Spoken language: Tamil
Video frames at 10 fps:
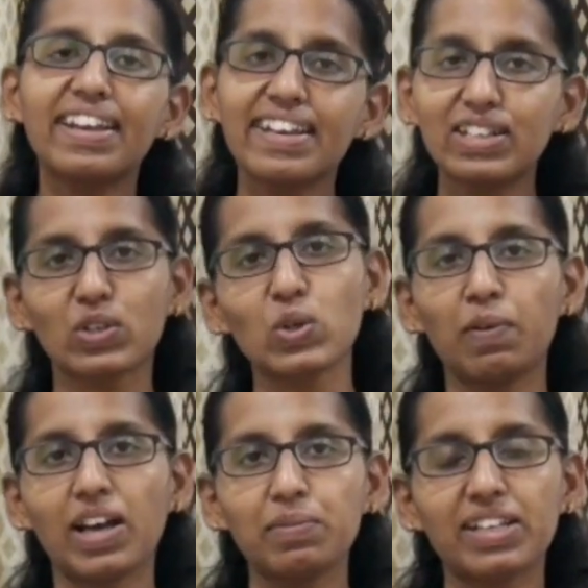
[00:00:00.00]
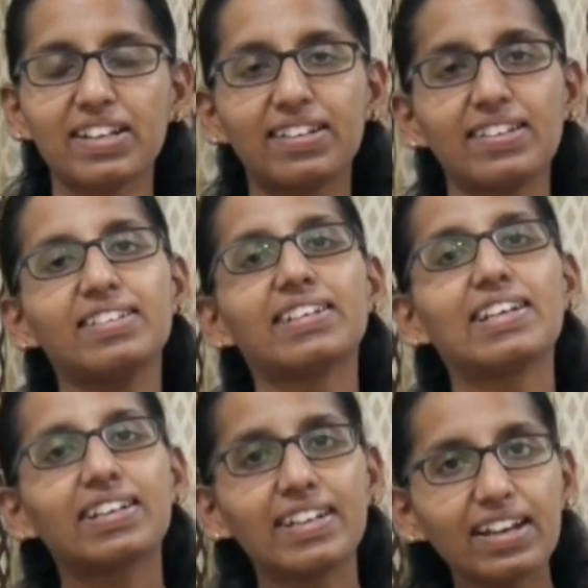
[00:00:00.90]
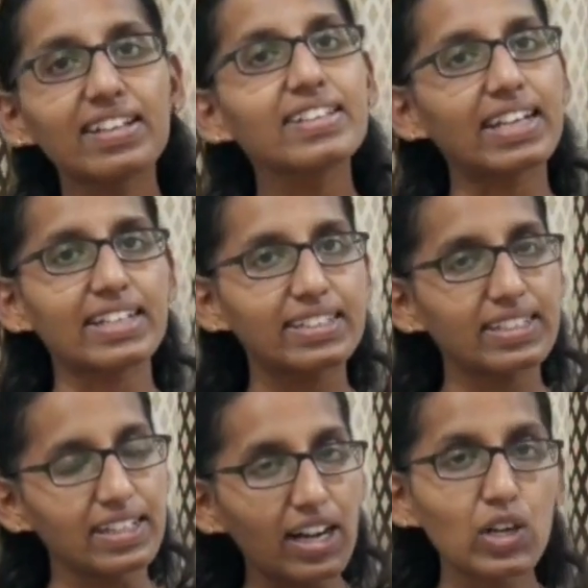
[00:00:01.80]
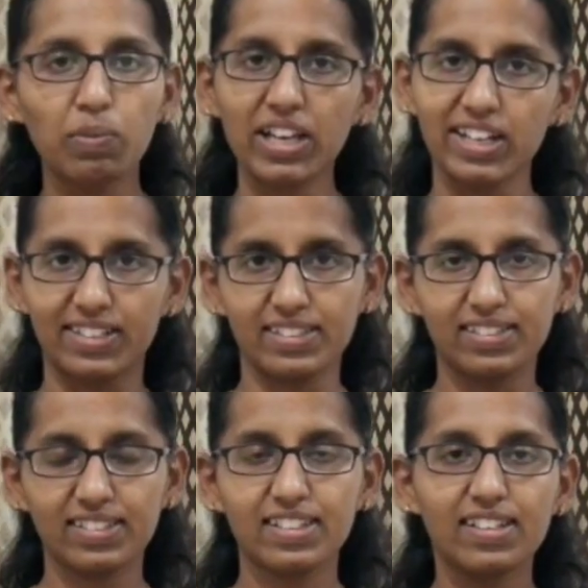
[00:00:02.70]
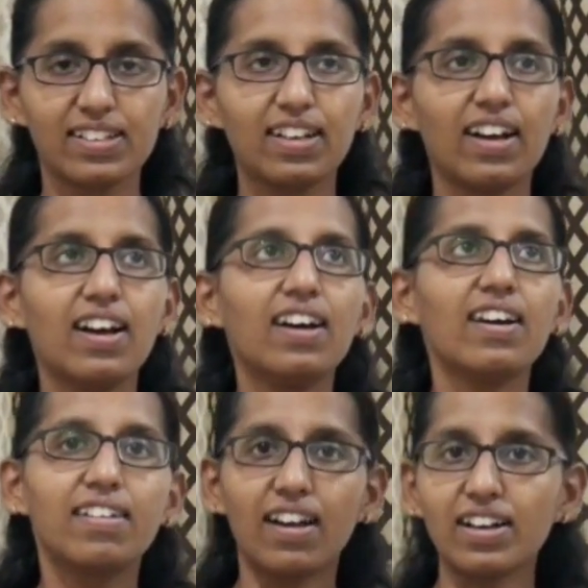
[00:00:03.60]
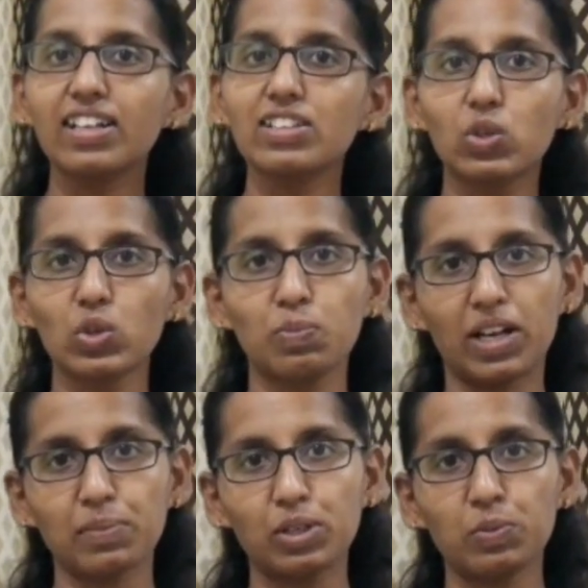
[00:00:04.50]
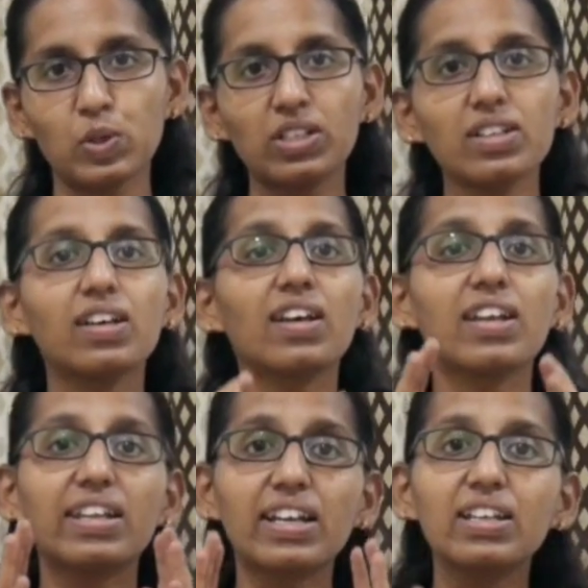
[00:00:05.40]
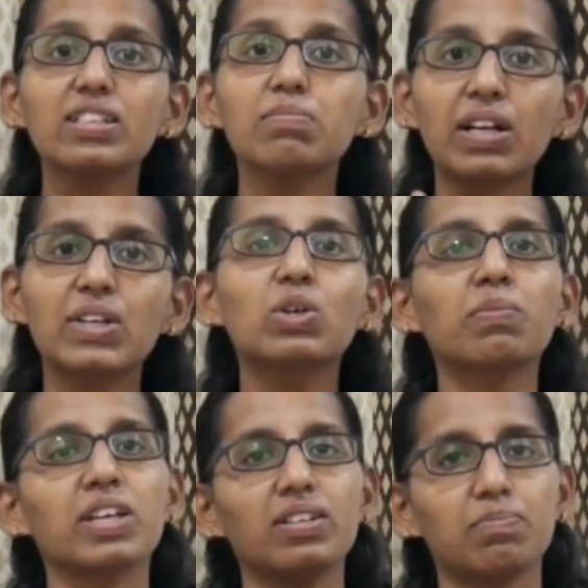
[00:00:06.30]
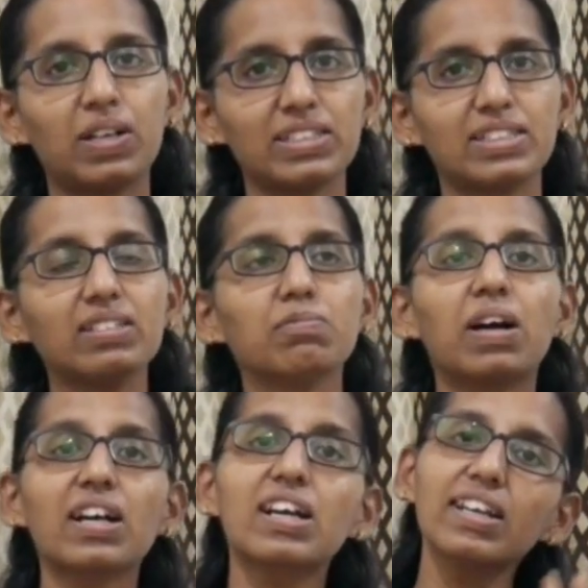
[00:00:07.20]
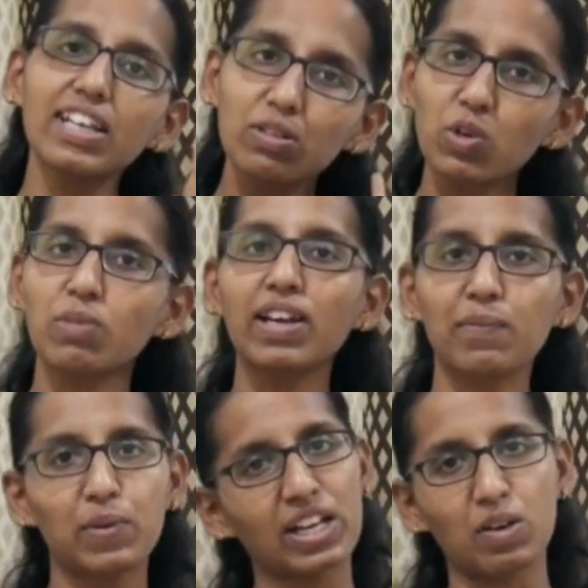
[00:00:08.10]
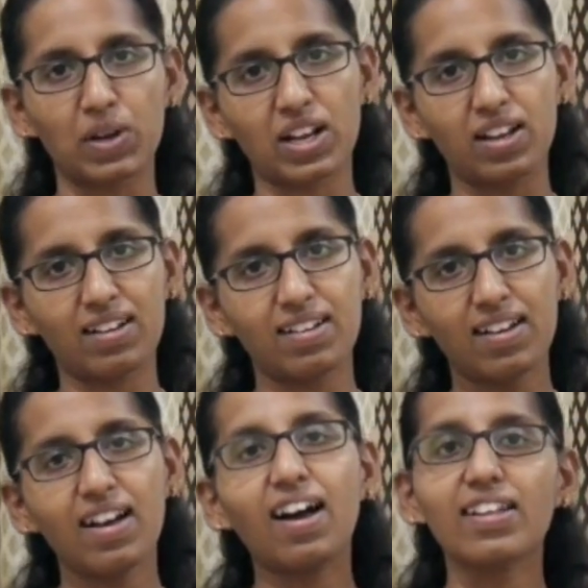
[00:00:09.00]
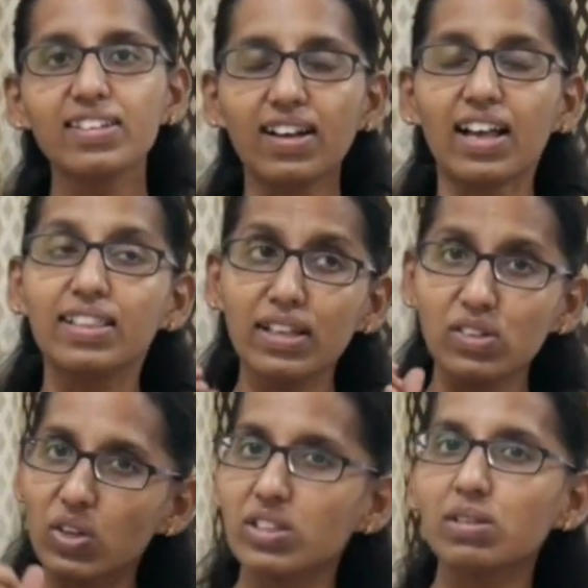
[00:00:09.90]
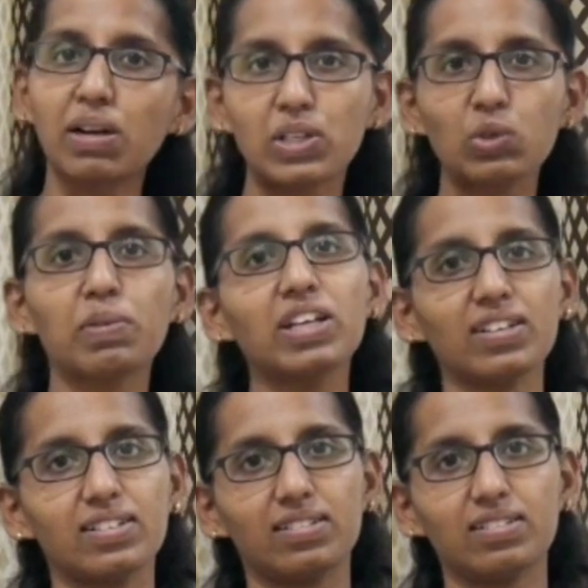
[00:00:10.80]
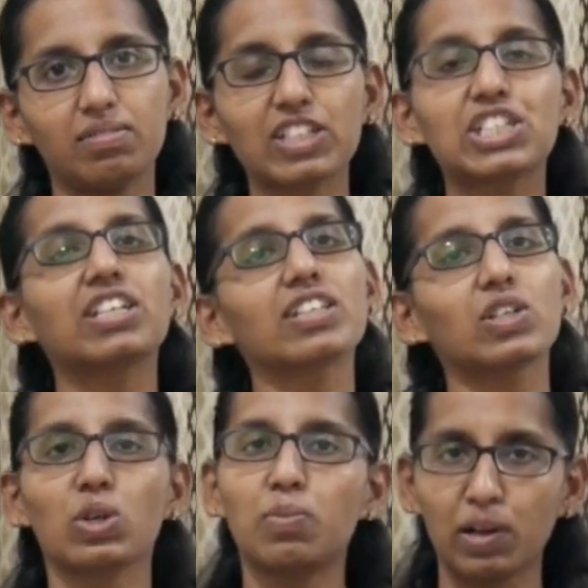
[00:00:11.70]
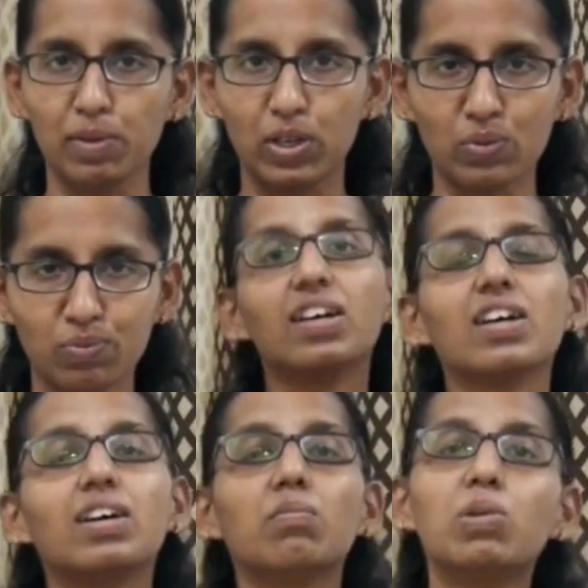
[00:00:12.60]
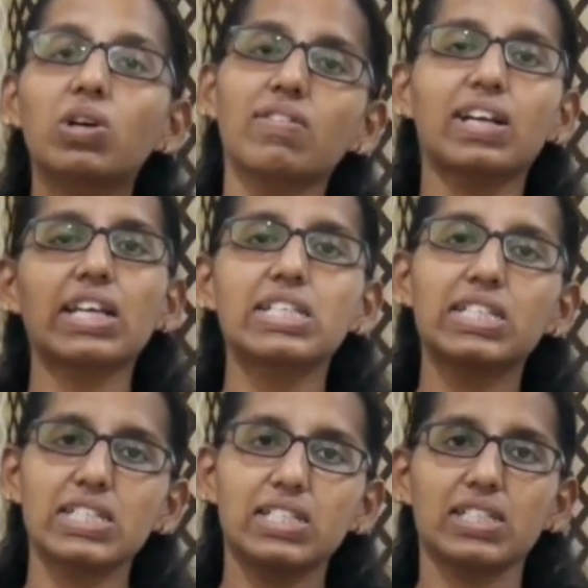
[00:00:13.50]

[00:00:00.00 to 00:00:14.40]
இந்த குரூப் ஆரம்பிக்கிறதுல நல்லது கெட்டது ரெண்டுமே இருக்கு நாங்கள் இந்த குரூப் ஆரம்பிக்கும் போது நல்லது மட்டுமே பார்த்து மக்களுக்கு இது மூலமாக எப்படி ஹெல்ப் பண்ணலாம் அதுக்கு அந்த நோக்கத்தை மட்டுமே வச்சுட்டு இந்த குரூப் ஆரம்பிக்கிறோம் புக்கு வாங்கியாச்சு